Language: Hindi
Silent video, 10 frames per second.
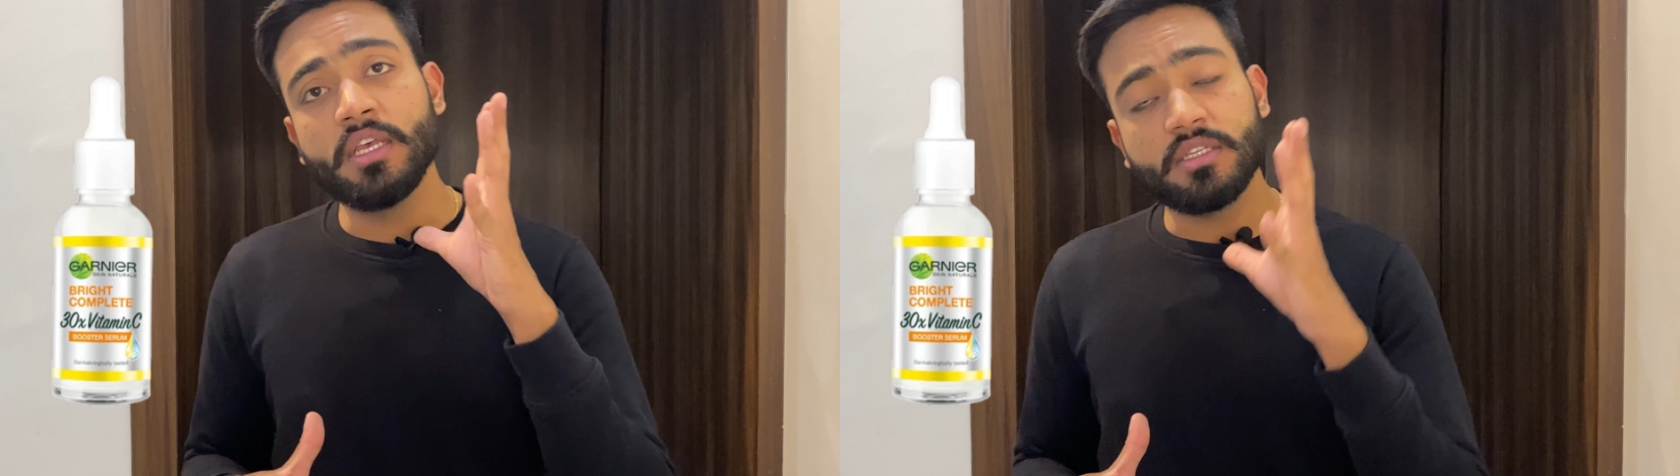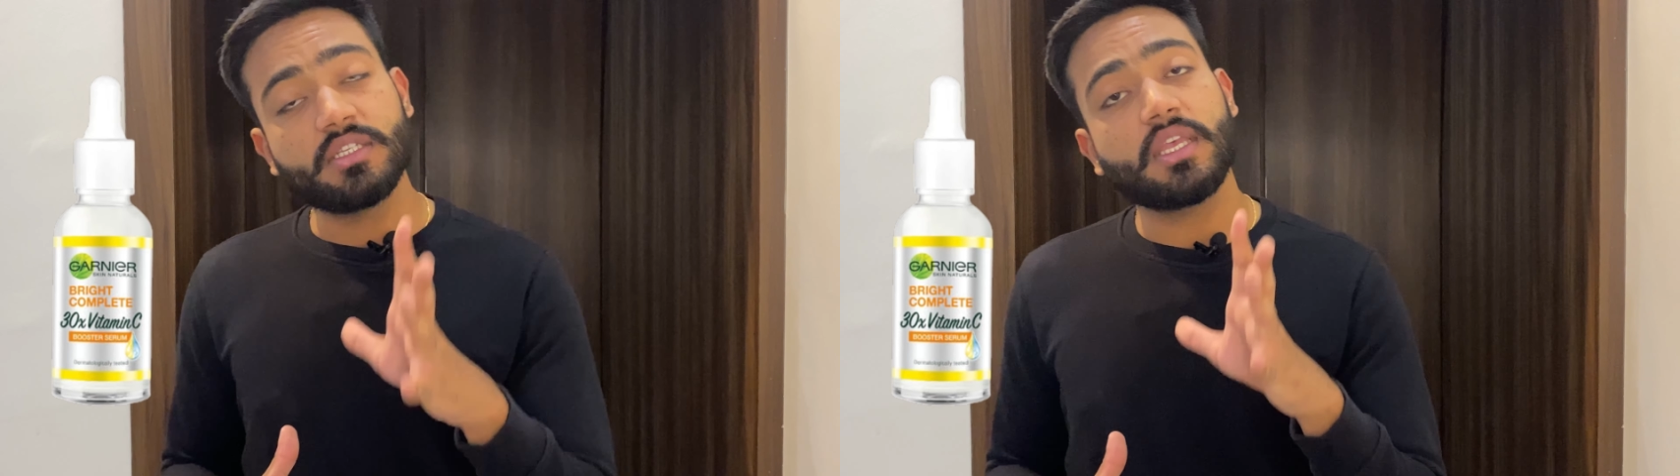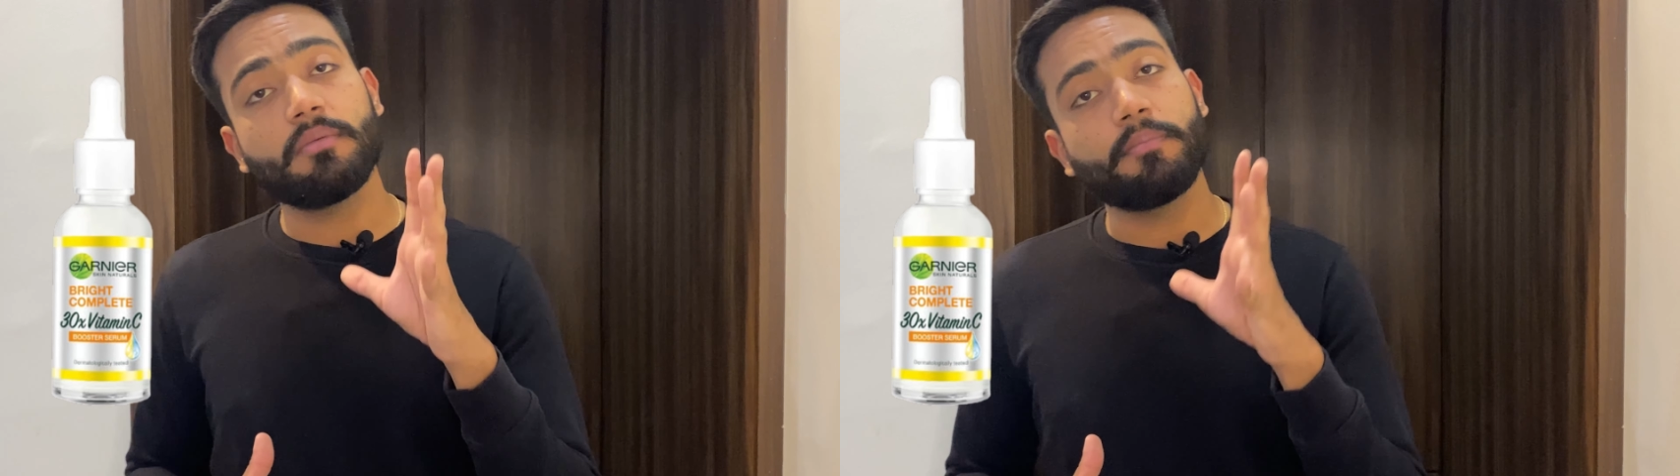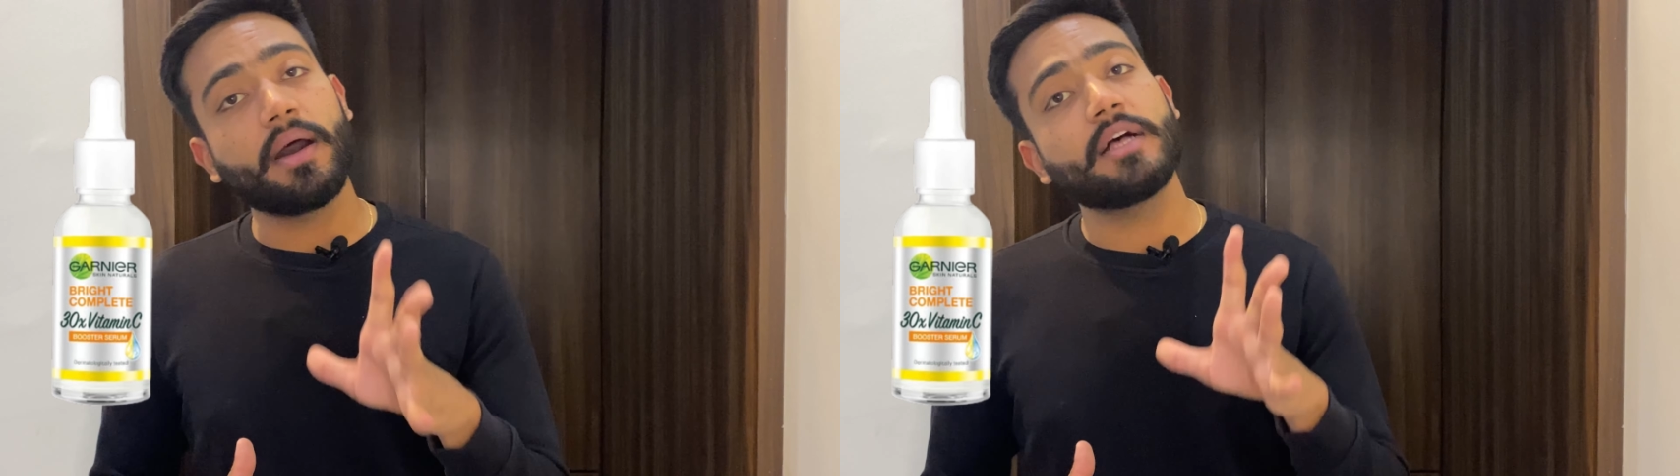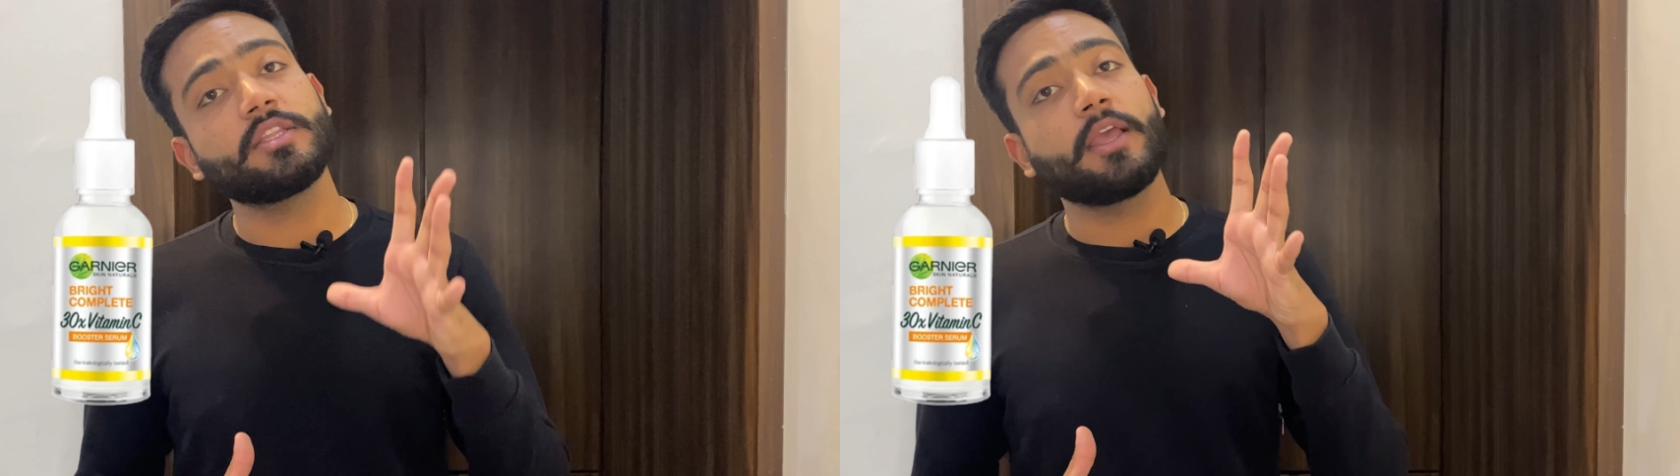जिसके
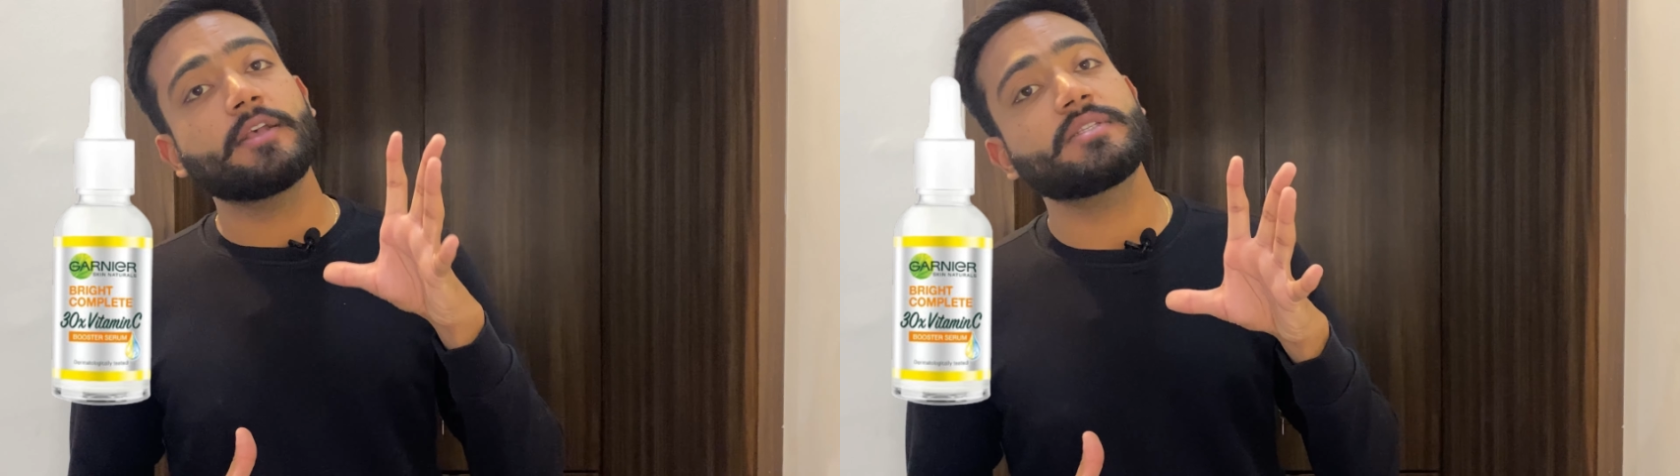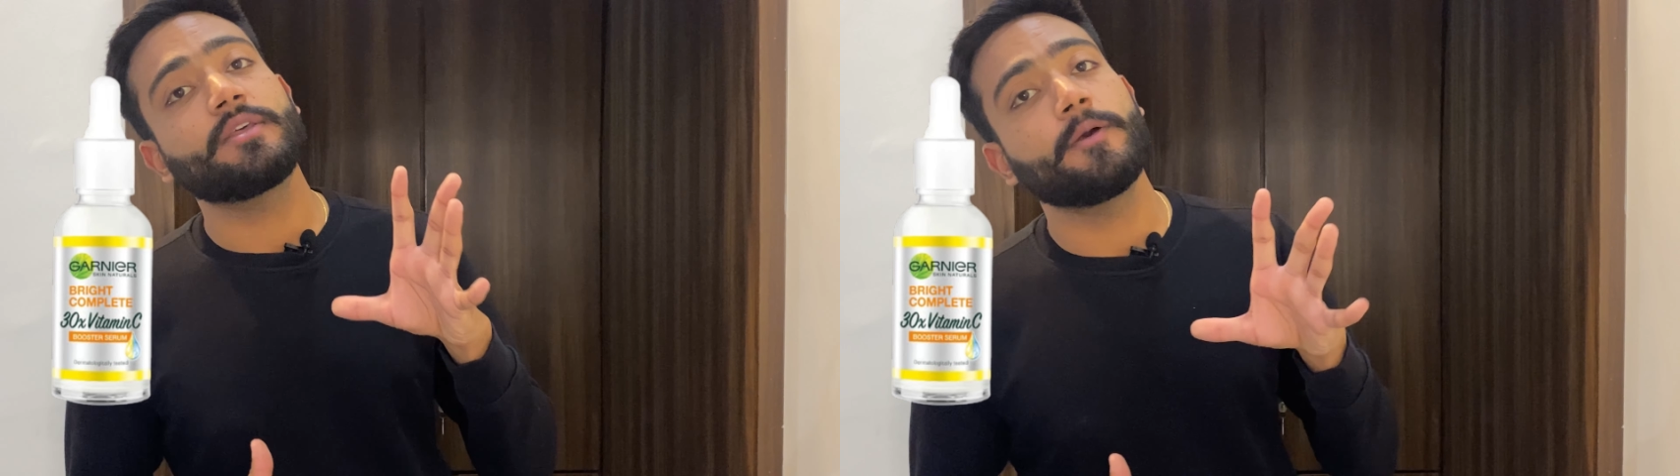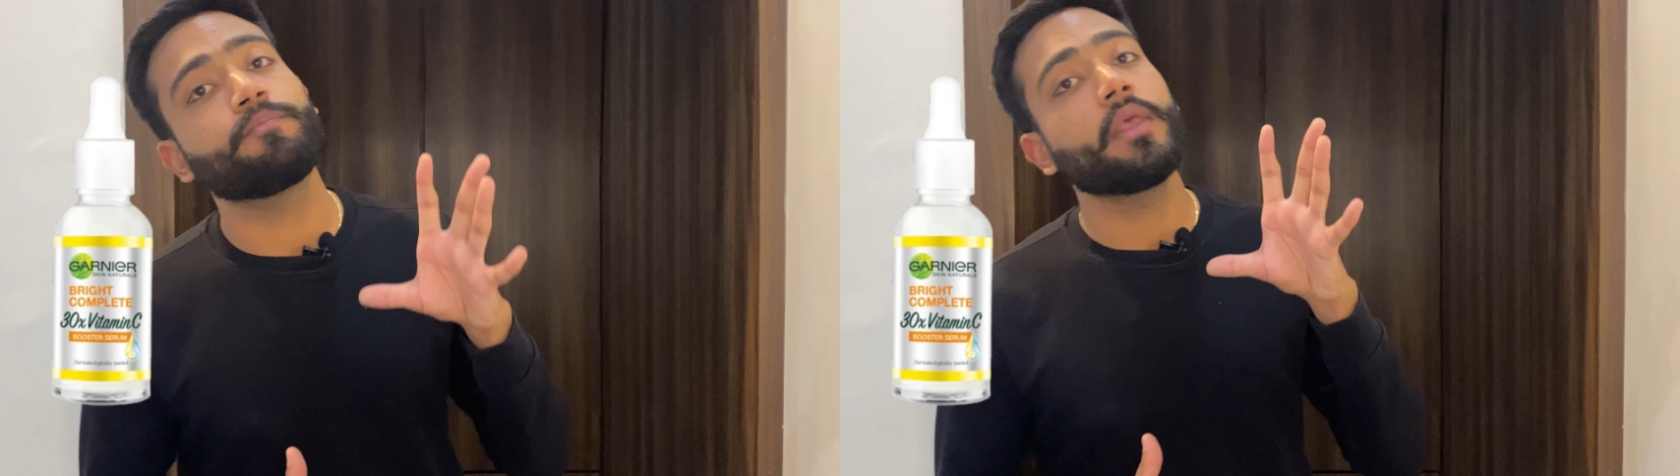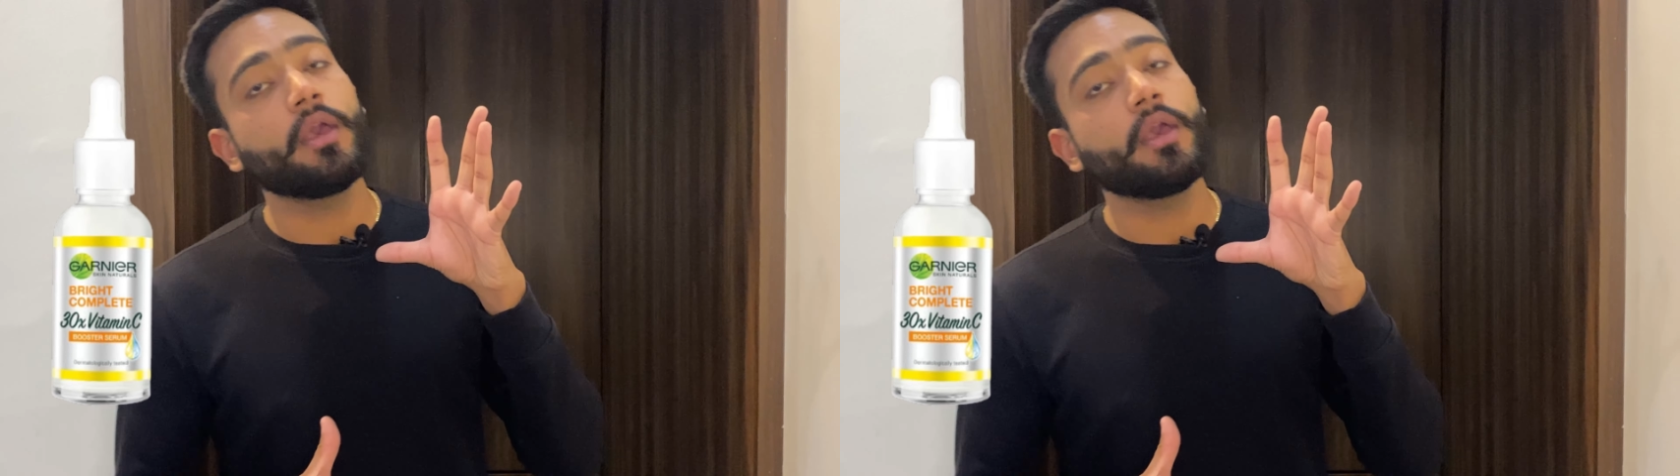बाद ये सिरम